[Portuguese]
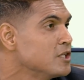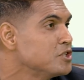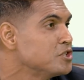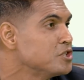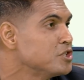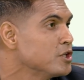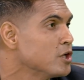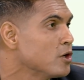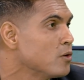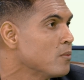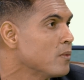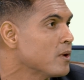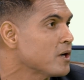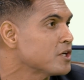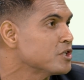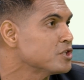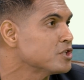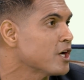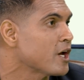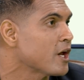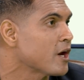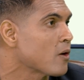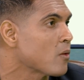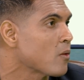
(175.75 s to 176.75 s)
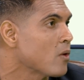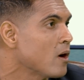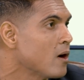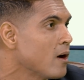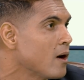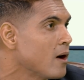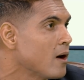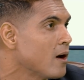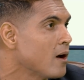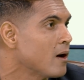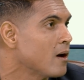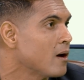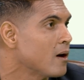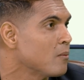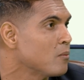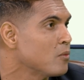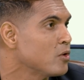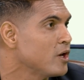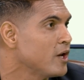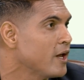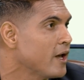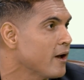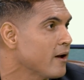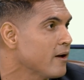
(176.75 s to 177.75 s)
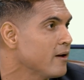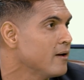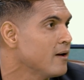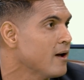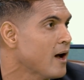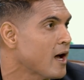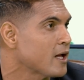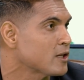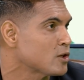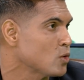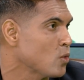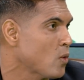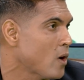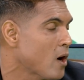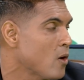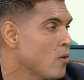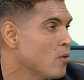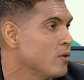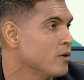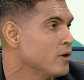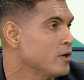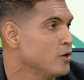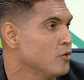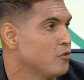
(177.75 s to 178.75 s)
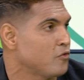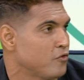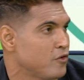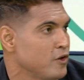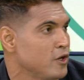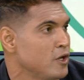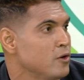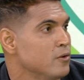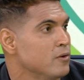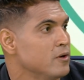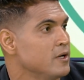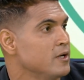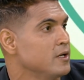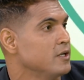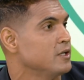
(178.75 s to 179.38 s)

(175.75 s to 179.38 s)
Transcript: Ele tinha uma que já era com a mulher atual e o filho,